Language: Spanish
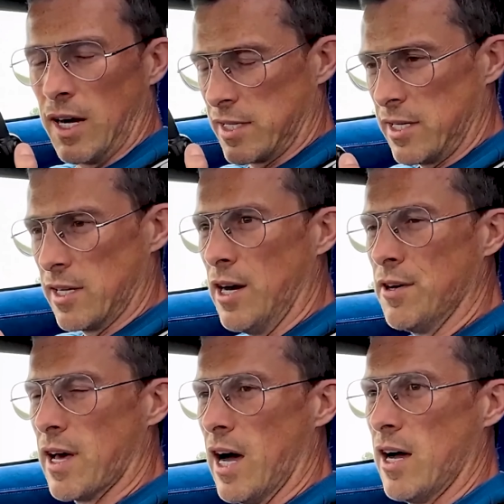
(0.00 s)
no sabía
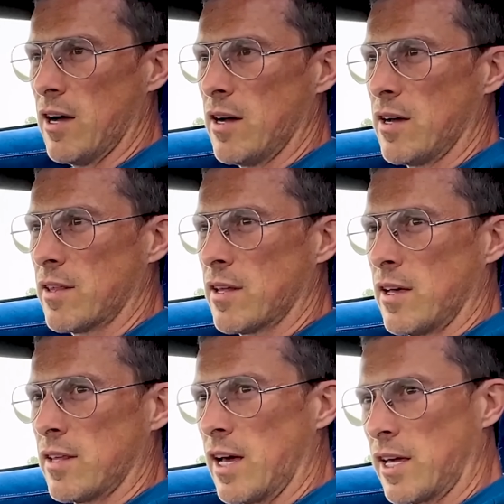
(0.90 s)
eso.
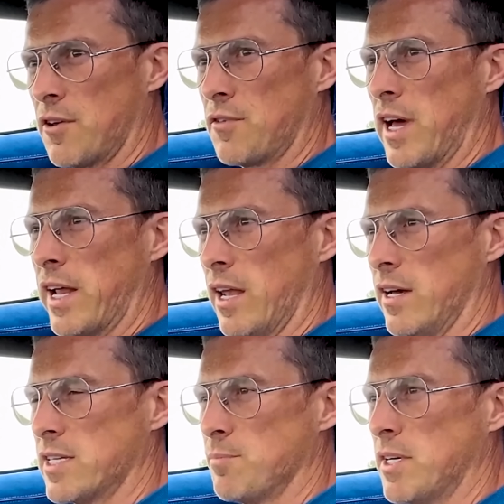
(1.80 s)
Gracias por esa
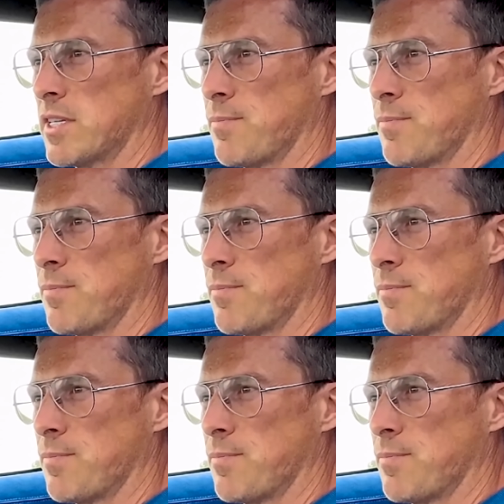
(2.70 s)
información.